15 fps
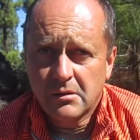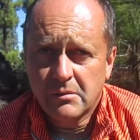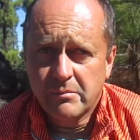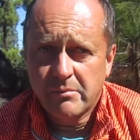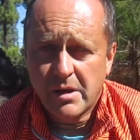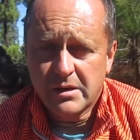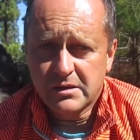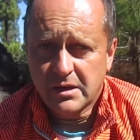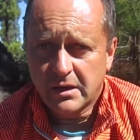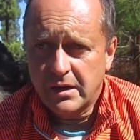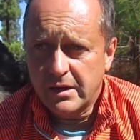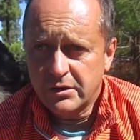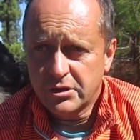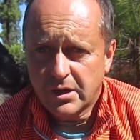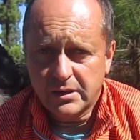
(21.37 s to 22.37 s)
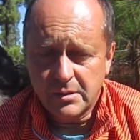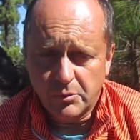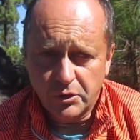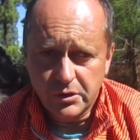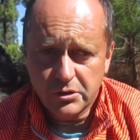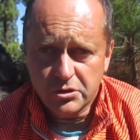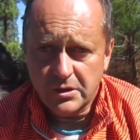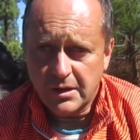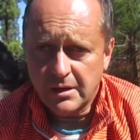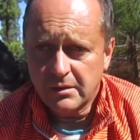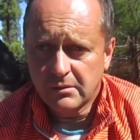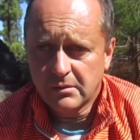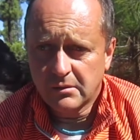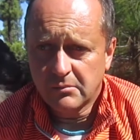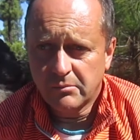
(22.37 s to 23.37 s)
ma zaklęcia
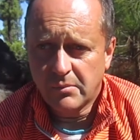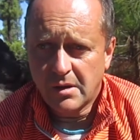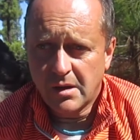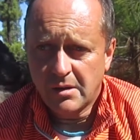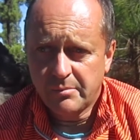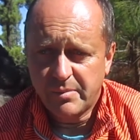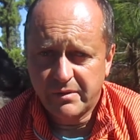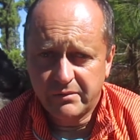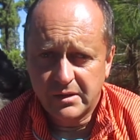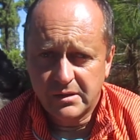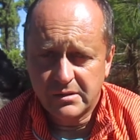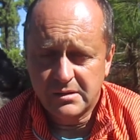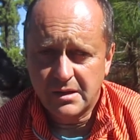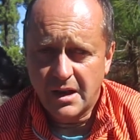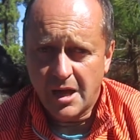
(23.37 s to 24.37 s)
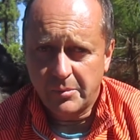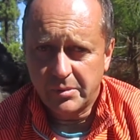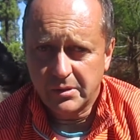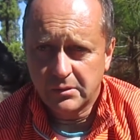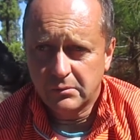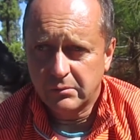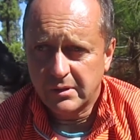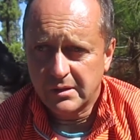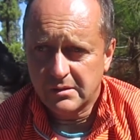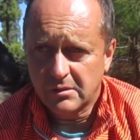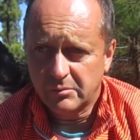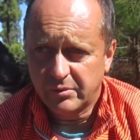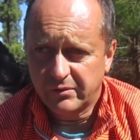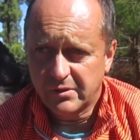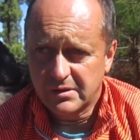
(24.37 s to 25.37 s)
demoniczne, ma pewne sylaby, które
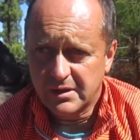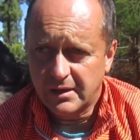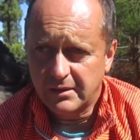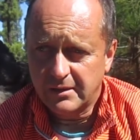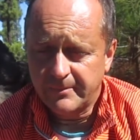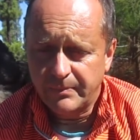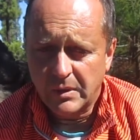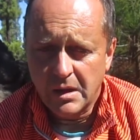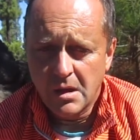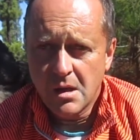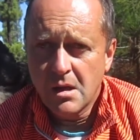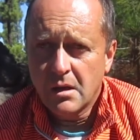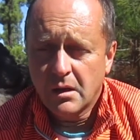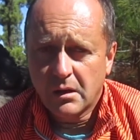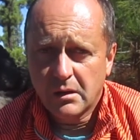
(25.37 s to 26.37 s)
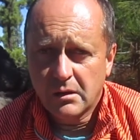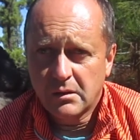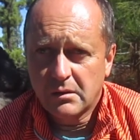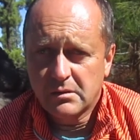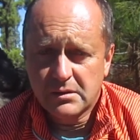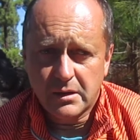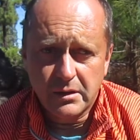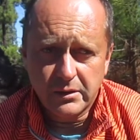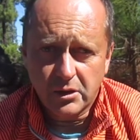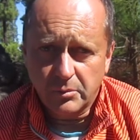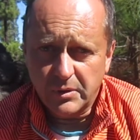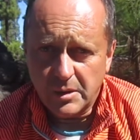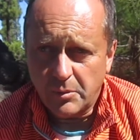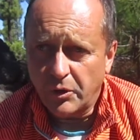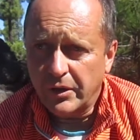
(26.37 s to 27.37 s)
są powiązane z
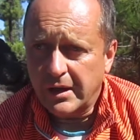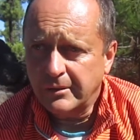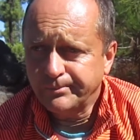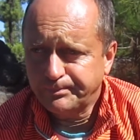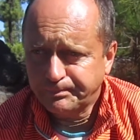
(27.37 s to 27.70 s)
religią demona